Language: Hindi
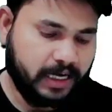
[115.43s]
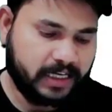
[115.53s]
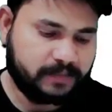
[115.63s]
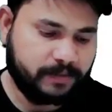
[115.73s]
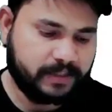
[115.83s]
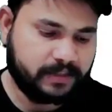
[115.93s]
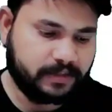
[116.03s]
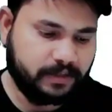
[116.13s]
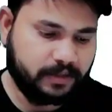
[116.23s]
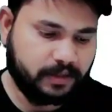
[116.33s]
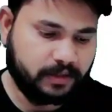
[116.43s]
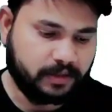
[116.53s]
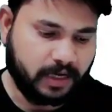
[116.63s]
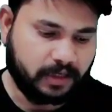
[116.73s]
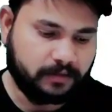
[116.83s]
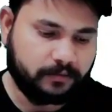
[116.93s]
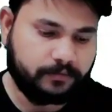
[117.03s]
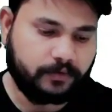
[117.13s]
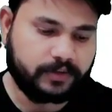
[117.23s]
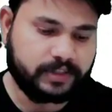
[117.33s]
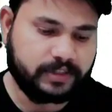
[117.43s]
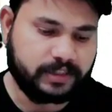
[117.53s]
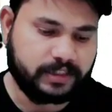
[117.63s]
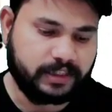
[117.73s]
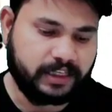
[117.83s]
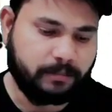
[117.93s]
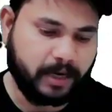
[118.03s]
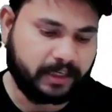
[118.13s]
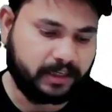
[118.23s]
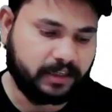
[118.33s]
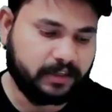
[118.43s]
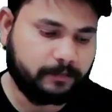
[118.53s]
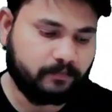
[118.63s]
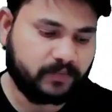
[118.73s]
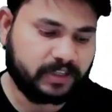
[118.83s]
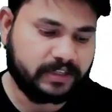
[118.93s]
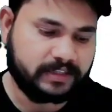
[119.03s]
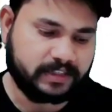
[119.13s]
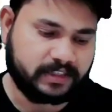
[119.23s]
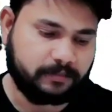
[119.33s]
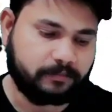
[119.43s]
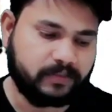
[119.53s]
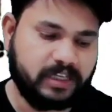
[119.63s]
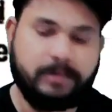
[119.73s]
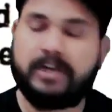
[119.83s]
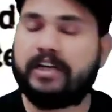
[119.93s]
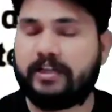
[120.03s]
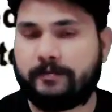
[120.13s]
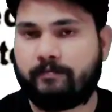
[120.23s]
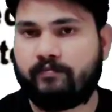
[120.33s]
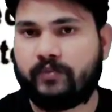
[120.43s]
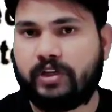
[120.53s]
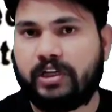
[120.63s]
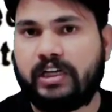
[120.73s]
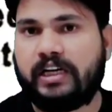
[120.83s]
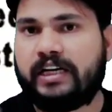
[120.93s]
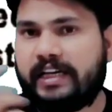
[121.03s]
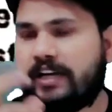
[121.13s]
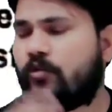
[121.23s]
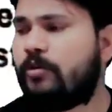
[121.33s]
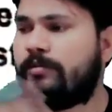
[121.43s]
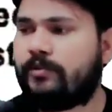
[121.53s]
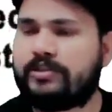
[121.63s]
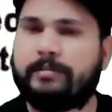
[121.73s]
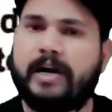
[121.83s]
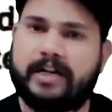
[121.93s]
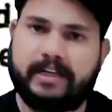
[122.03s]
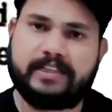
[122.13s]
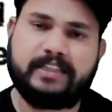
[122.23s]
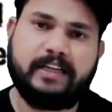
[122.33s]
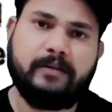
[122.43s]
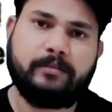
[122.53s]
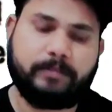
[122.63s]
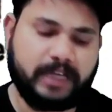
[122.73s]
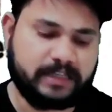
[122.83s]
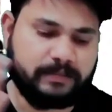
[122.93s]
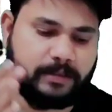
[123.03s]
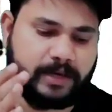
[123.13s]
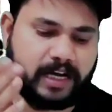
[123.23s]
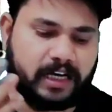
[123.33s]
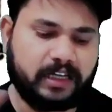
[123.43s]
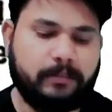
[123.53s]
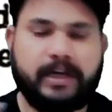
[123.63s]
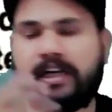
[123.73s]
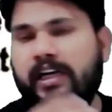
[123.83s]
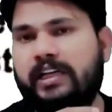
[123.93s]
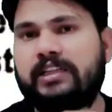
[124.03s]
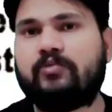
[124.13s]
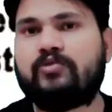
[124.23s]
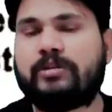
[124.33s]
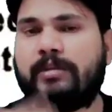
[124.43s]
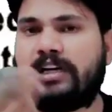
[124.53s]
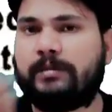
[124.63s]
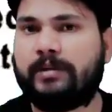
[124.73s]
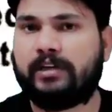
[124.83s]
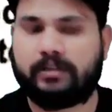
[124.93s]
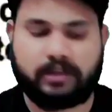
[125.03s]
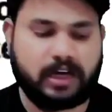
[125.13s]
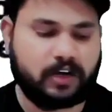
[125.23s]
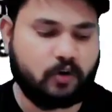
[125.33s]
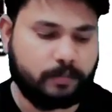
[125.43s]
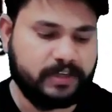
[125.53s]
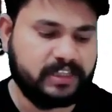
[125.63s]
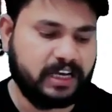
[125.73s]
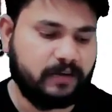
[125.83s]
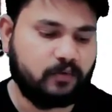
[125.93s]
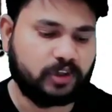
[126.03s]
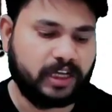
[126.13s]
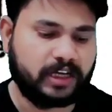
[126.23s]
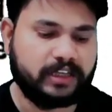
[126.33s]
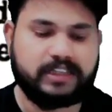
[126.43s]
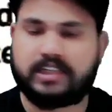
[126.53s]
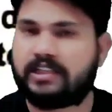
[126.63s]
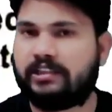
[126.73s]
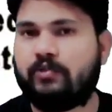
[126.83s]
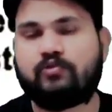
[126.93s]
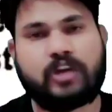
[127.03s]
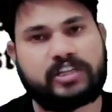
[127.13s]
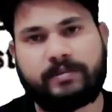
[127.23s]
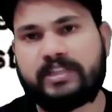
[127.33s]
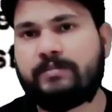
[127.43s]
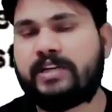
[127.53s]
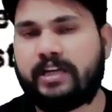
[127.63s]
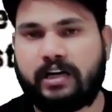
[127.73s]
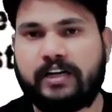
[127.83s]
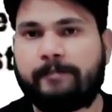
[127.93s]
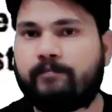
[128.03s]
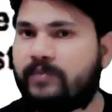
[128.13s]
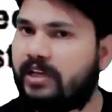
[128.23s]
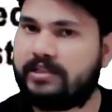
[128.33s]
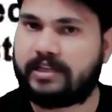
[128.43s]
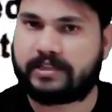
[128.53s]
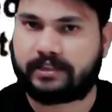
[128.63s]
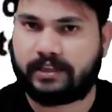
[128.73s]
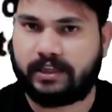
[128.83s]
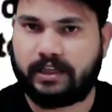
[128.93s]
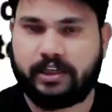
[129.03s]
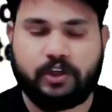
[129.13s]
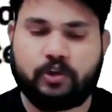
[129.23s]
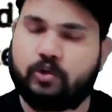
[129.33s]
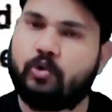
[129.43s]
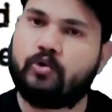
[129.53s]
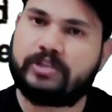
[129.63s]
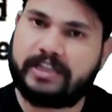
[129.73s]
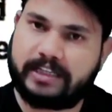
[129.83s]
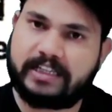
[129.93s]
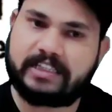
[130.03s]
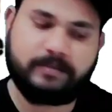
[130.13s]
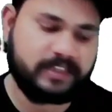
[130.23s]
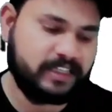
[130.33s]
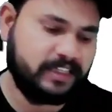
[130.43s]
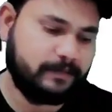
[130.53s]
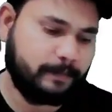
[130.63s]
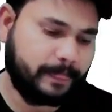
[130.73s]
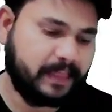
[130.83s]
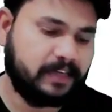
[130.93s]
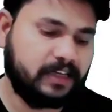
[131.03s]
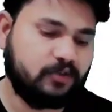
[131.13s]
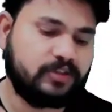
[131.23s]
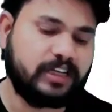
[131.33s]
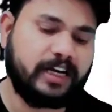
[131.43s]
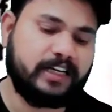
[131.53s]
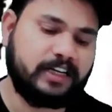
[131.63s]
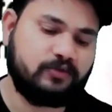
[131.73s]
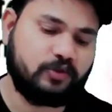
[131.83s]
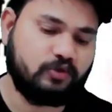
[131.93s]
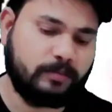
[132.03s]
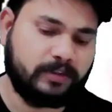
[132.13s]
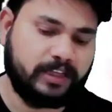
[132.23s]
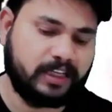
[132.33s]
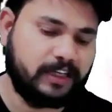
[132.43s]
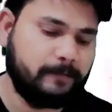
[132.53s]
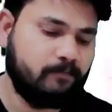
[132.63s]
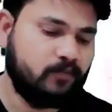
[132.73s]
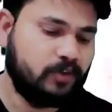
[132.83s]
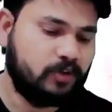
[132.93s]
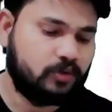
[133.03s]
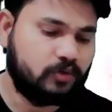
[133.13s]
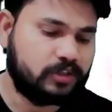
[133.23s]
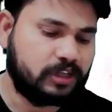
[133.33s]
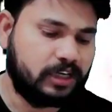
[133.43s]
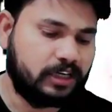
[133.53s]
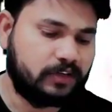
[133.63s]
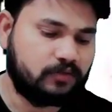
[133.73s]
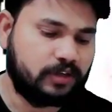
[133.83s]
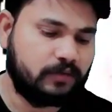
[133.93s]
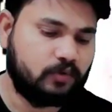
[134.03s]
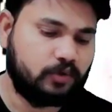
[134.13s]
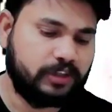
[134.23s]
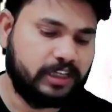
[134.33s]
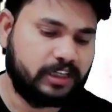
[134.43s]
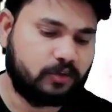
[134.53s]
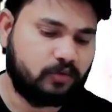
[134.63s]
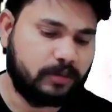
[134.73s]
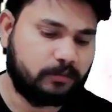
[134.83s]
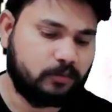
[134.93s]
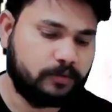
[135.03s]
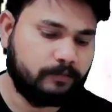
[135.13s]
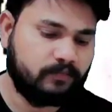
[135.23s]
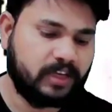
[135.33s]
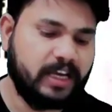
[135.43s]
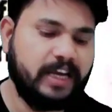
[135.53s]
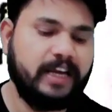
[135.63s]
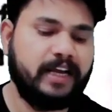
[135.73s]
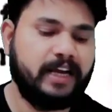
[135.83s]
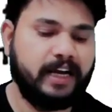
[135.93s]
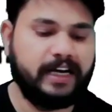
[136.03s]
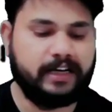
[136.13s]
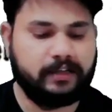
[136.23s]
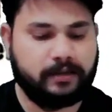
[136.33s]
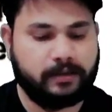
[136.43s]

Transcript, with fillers: एक्सप्रेसिंग द फॉरजन जीन इन बैक्टीरिया सिस्टम ये भी ठीक है ठीक है कोई भी फॉरजन पार्टिकल्स है प्लाज्मिड में डालकर बैक्टीरिया के अंदर उसकी मल्टीपल कॉपीज है वो तैयार की जा सकती है उसको एक्सप्रेस भी किया जा सकता है दोनों सेंटेंस भी सही है ठीक है तो इसका राइट आंसर जो अपन देखें तो इसका राइट आंसर है वो ये कर दो आपको ए एंड